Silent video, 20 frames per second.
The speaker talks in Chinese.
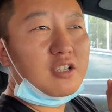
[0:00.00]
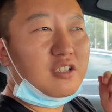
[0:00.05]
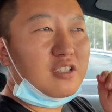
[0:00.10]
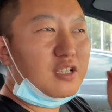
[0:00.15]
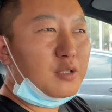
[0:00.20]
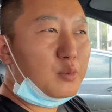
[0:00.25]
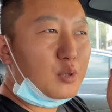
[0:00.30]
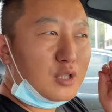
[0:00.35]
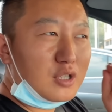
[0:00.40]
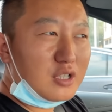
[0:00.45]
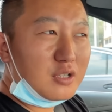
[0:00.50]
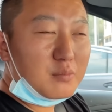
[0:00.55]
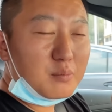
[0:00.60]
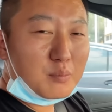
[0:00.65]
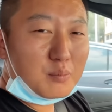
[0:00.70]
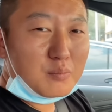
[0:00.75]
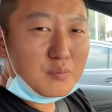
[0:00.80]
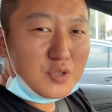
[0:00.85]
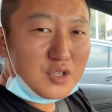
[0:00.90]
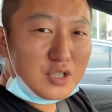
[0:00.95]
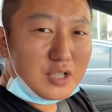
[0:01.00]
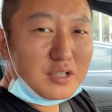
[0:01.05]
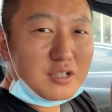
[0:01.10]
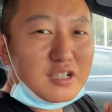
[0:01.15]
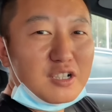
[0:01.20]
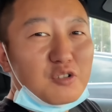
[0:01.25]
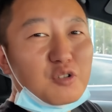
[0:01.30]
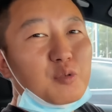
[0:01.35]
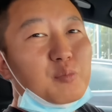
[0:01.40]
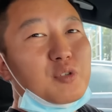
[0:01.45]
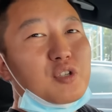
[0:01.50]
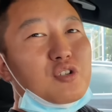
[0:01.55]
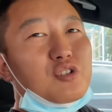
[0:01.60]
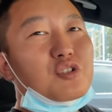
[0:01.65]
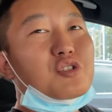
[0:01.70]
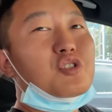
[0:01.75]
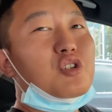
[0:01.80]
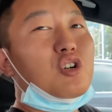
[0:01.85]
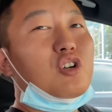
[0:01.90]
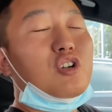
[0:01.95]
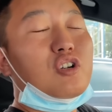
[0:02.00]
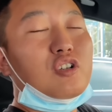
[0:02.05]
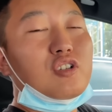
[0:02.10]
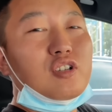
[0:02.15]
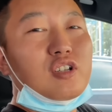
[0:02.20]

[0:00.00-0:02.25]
那边人相对来说比较少。